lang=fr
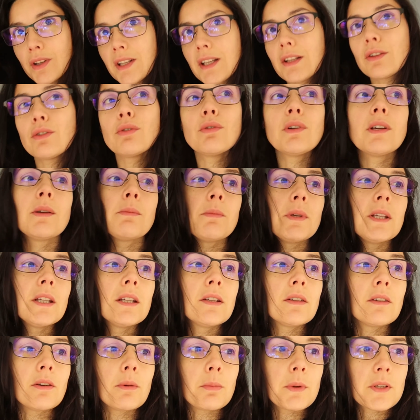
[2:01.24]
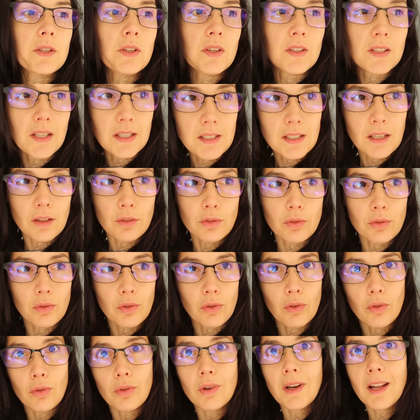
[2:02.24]
de nez de Noémie, parce que ça c'est un
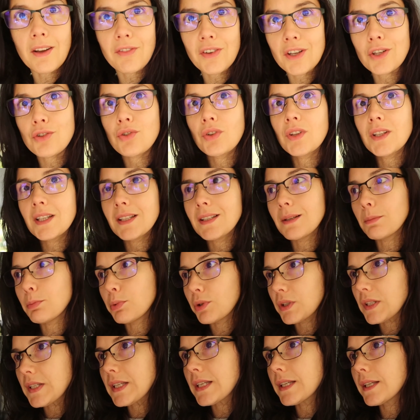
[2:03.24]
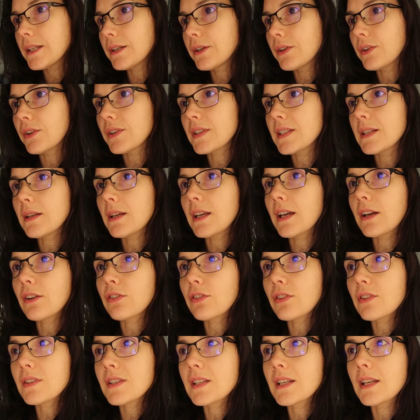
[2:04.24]
truc, le lavage de nez des petits c'est
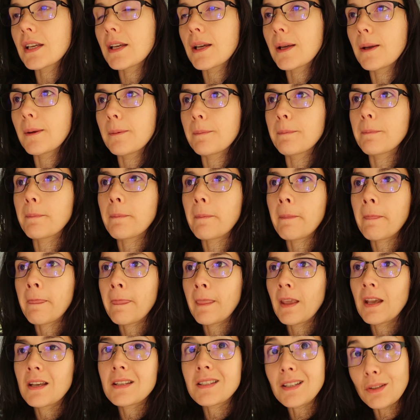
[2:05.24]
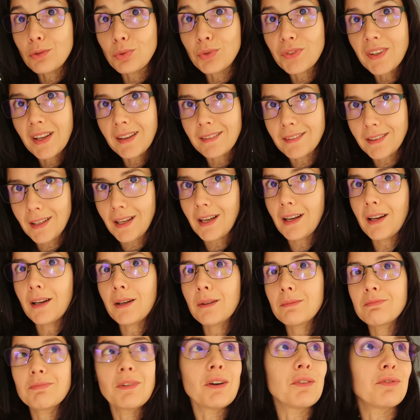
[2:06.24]
quelque chose qui est... c'est tout un
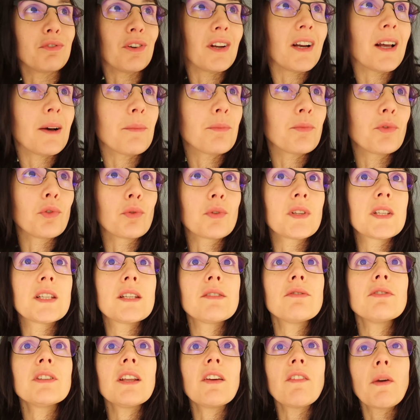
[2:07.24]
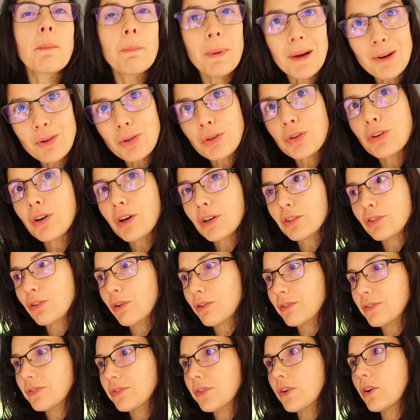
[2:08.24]
art, voilà. Donc si vous n'avez pas encore
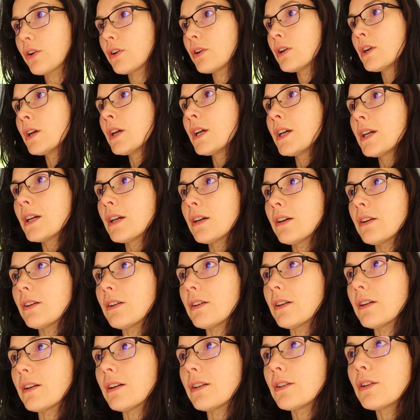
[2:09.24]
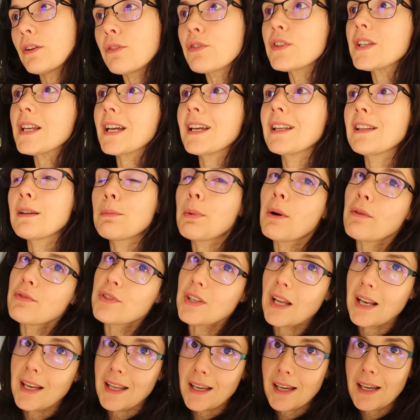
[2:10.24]
d'enfant, ne vous inquiétez pas,
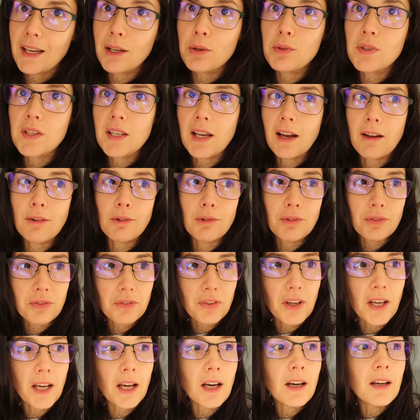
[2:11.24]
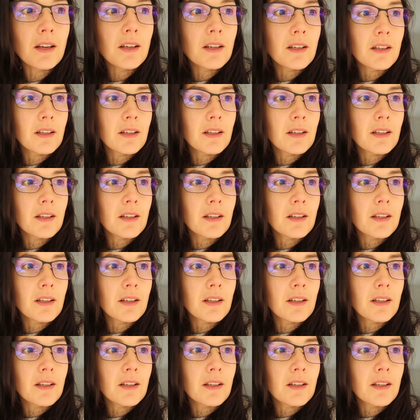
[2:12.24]
vous allez réussir à le faire